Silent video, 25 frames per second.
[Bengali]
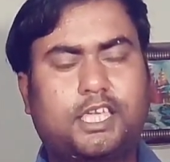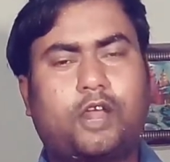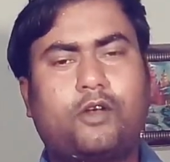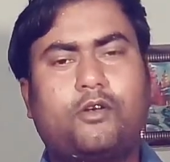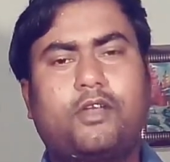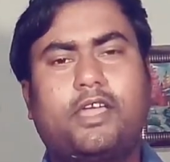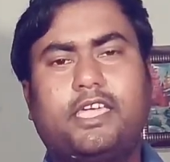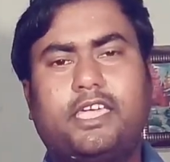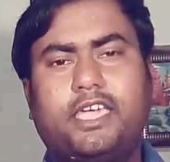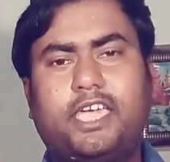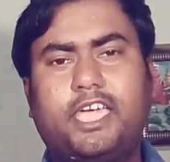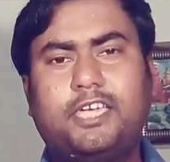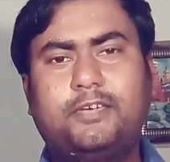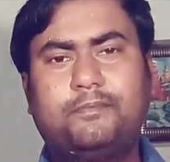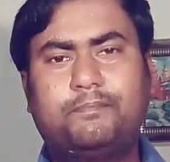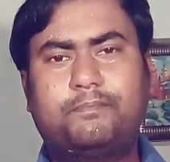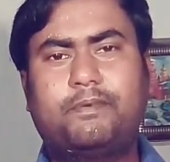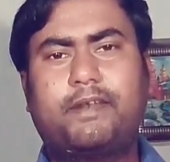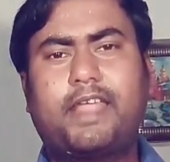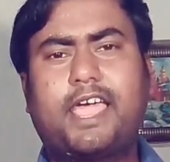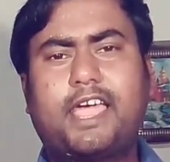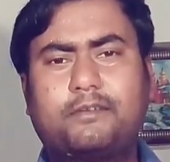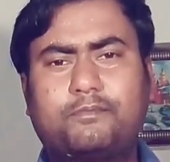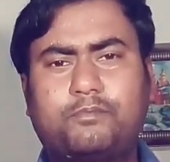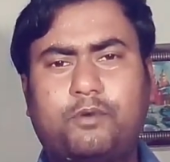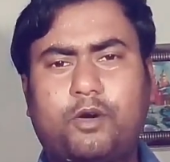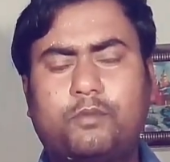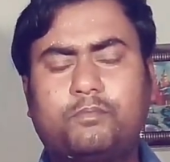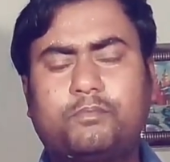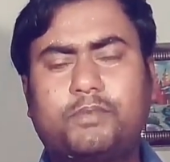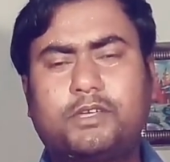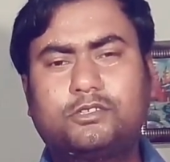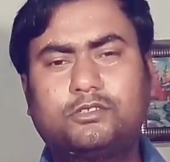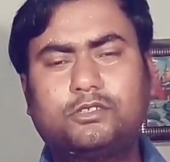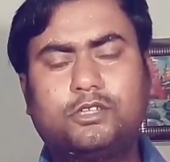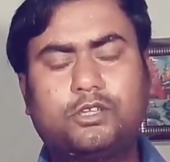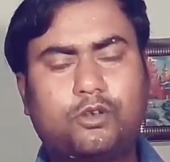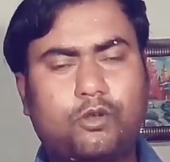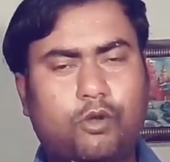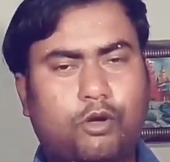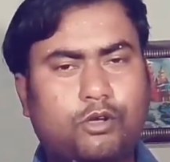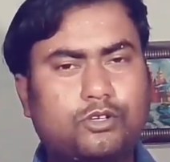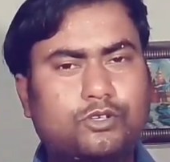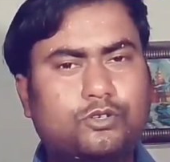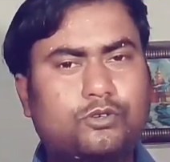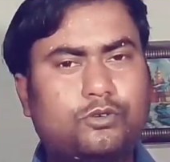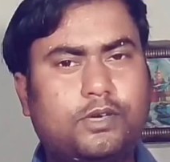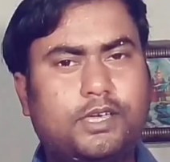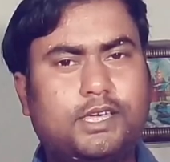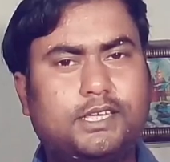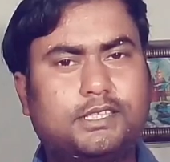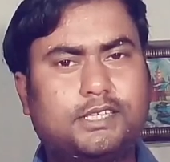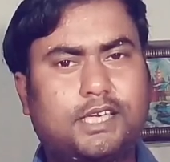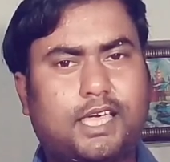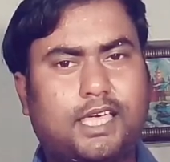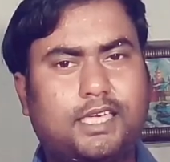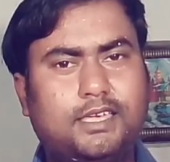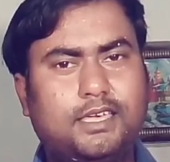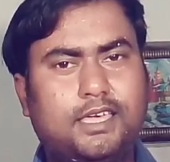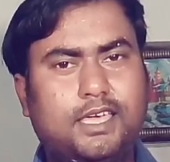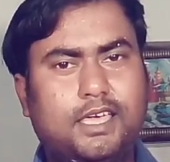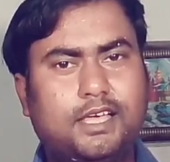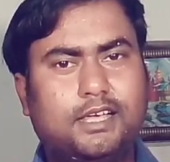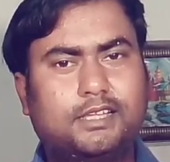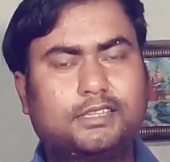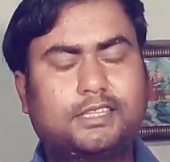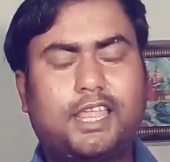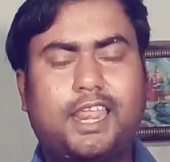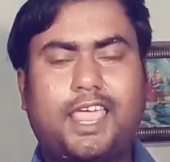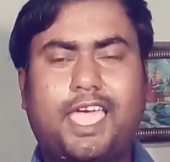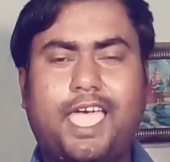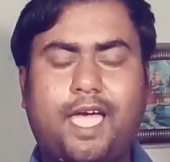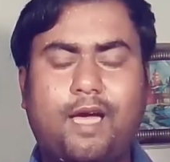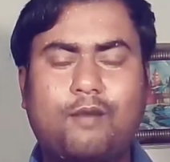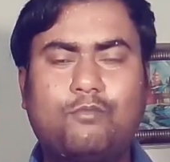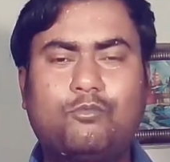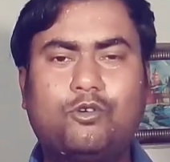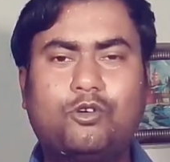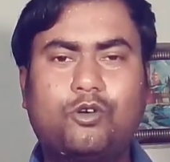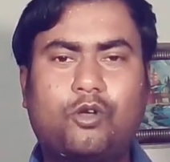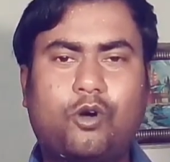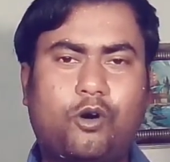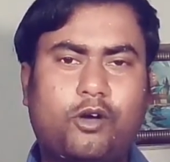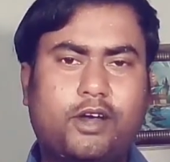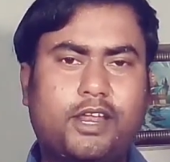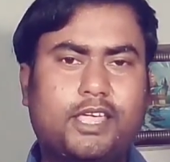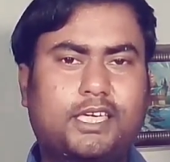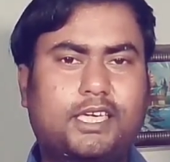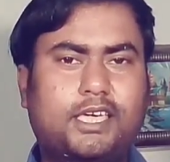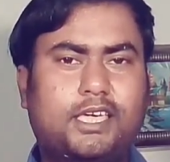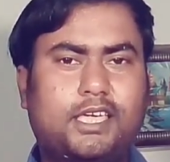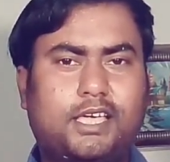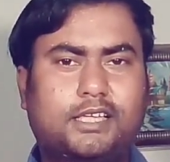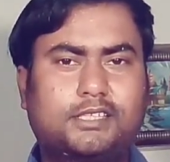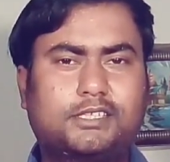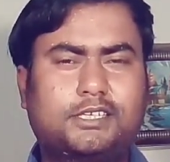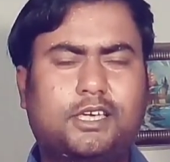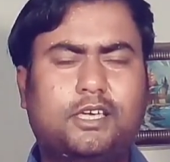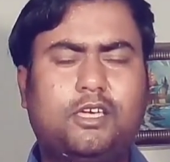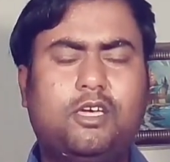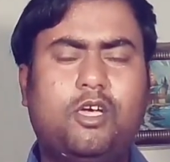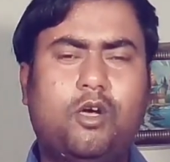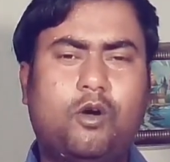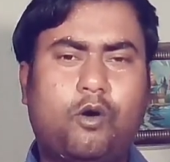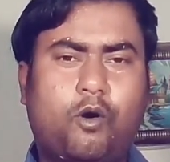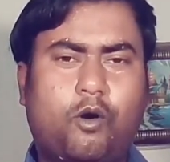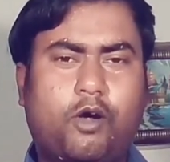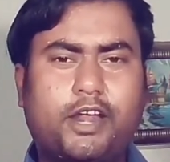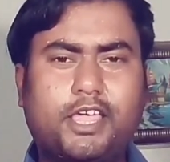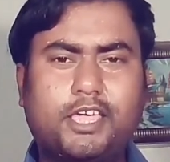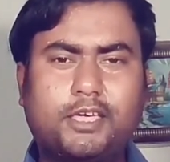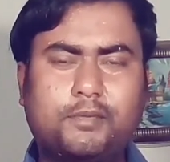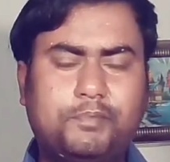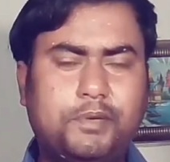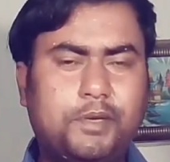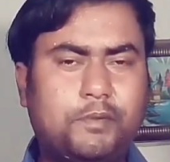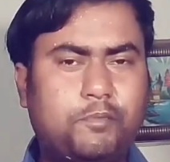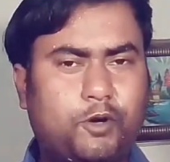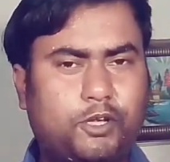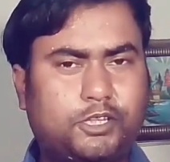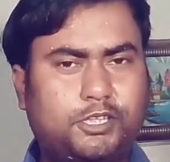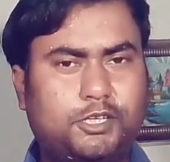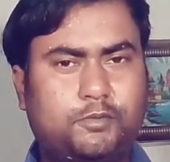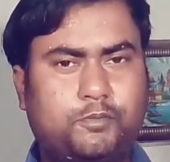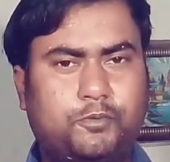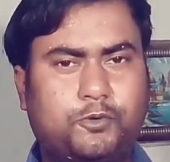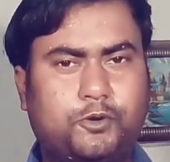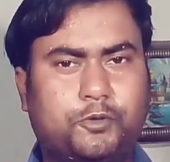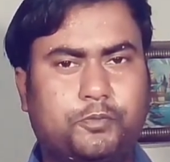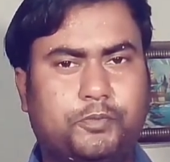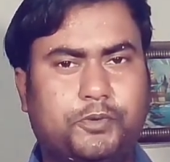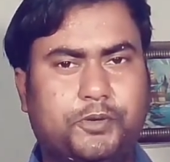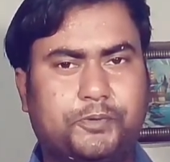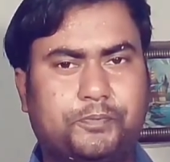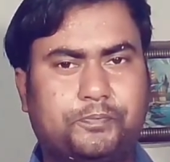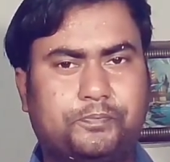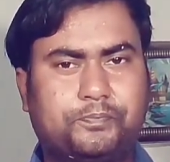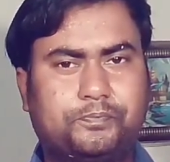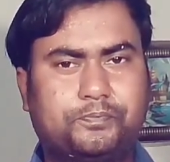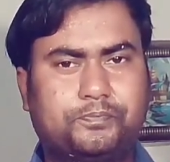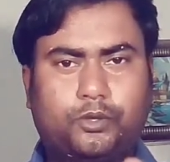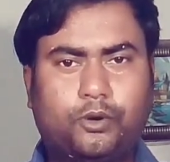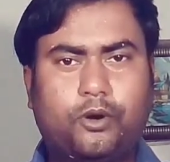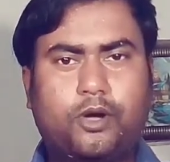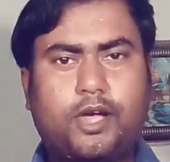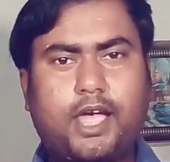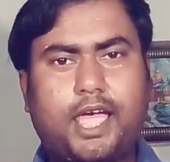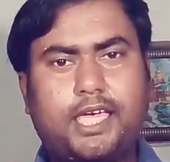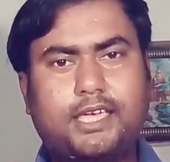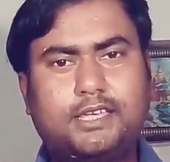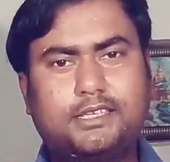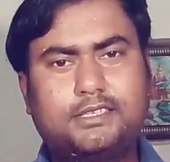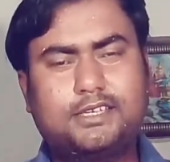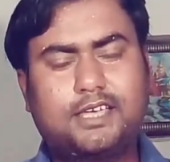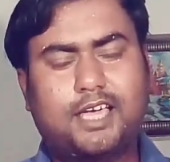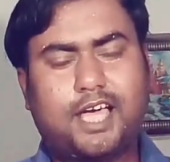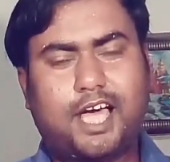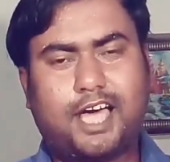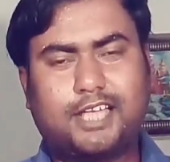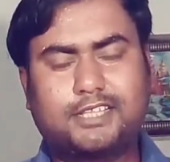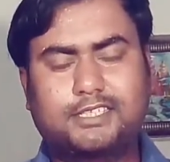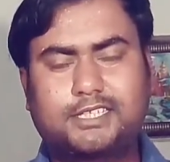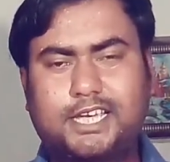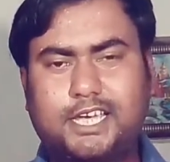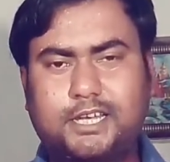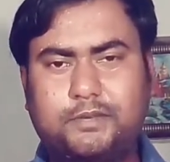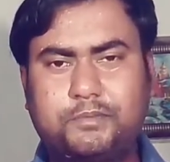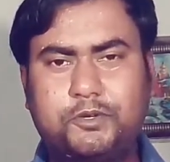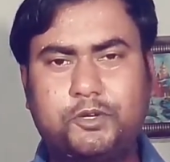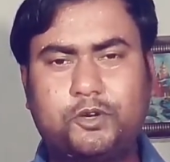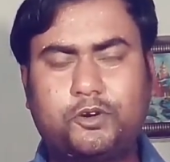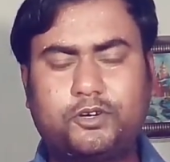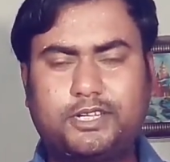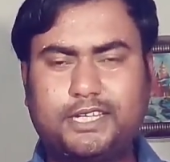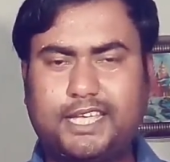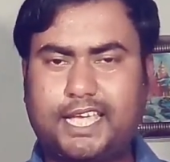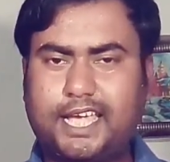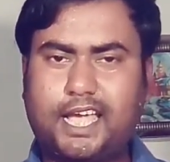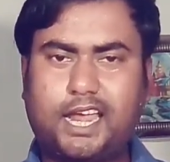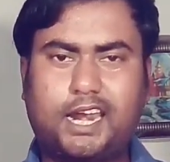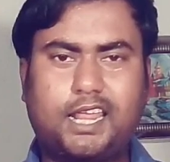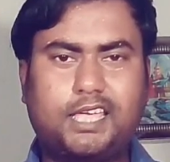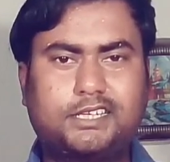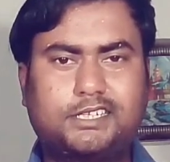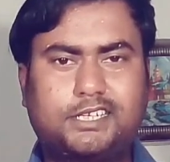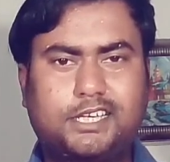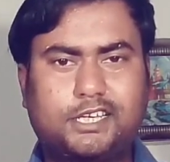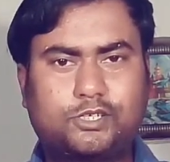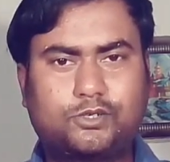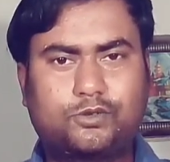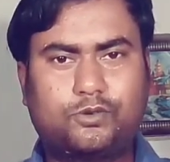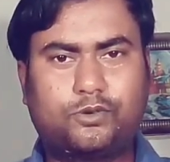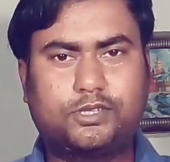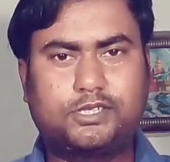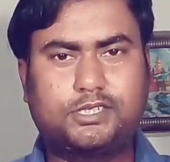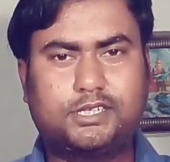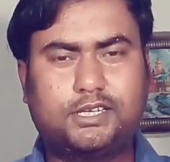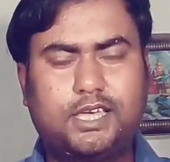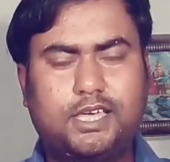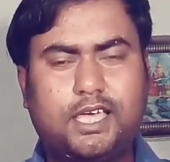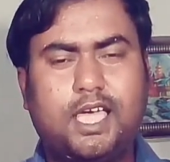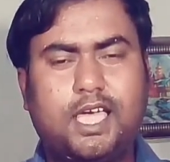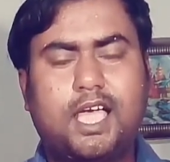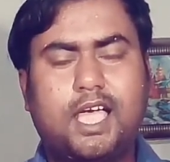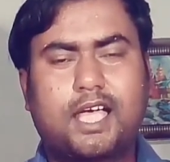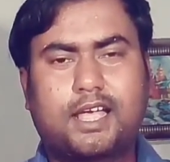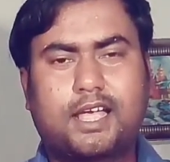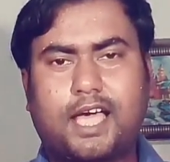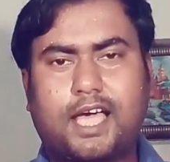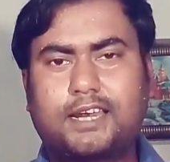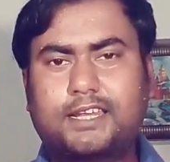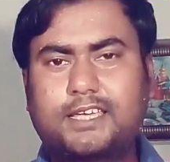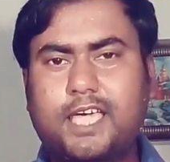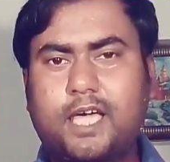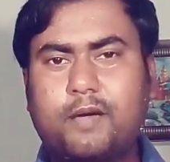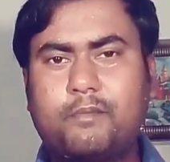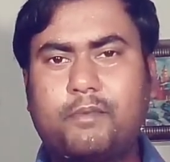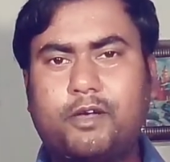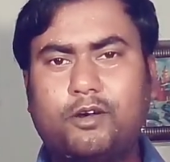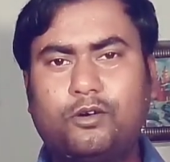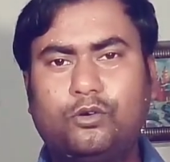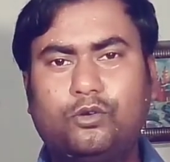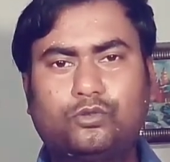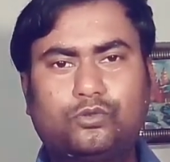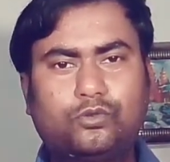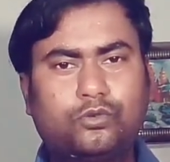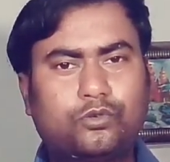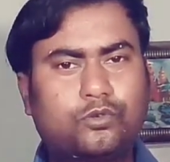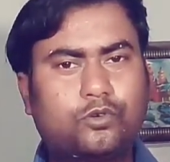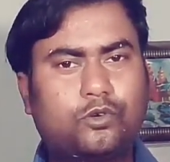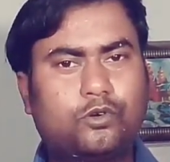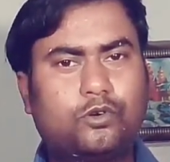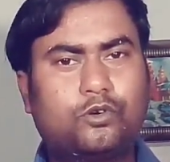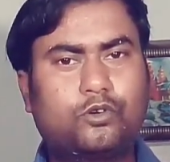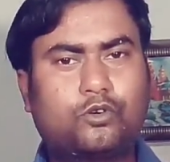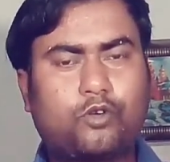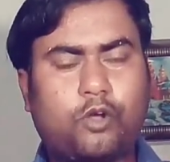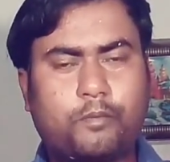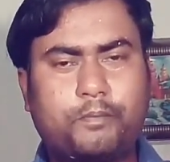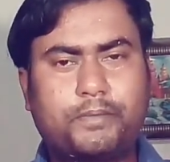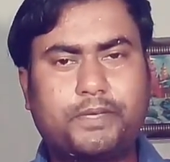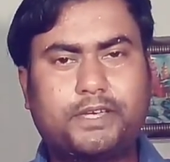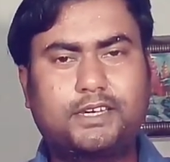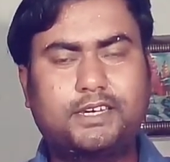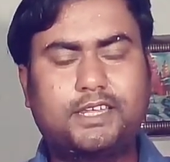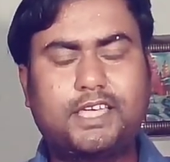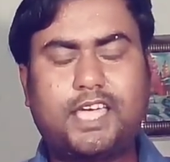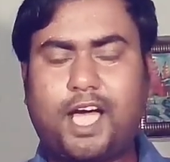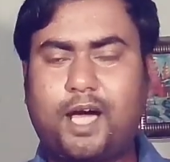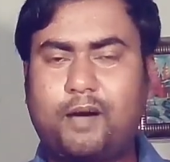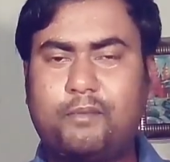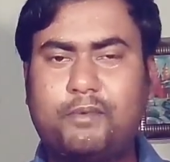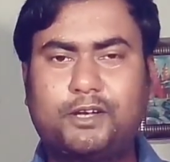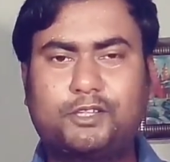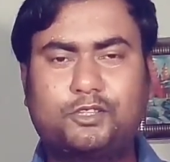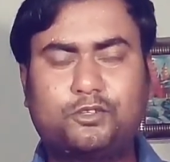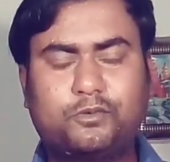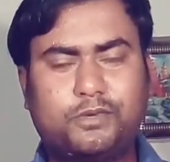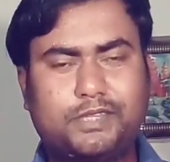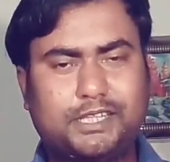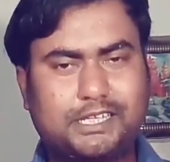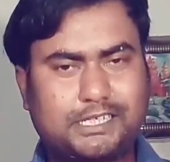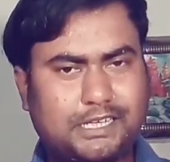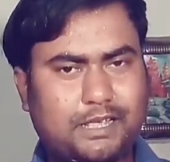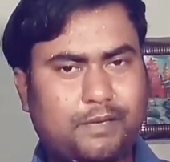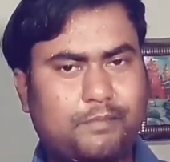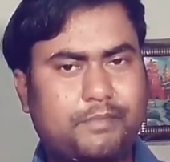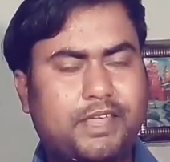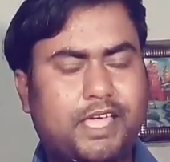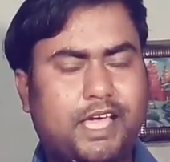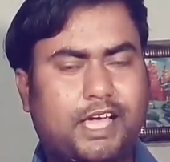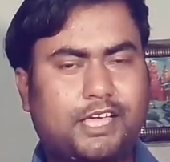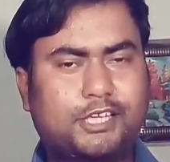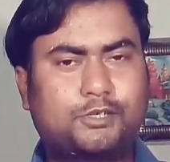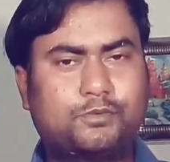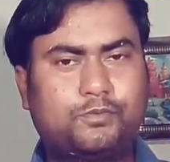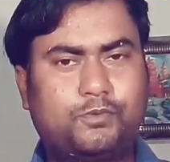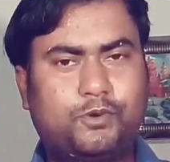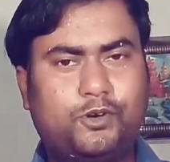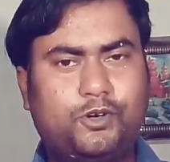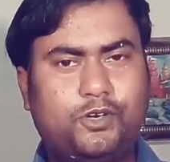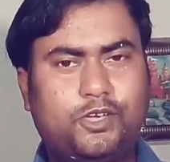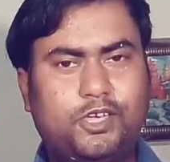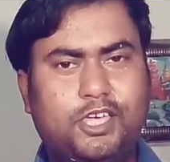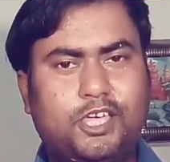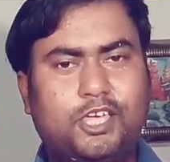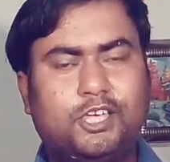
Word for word: কেননা এই প্ল্যাটফর্মটা যদি নষ্ট হয়ে যায় তাহলে এমন অনেকেই আছে অনেক বিপদে পড়বে তো গাইজ আজকের ভিডিওটি এখানেই শেষ করছি কালকে আবার নতুন কোনো টপিক নিয়ে আবার তোমাদের সামনে আসব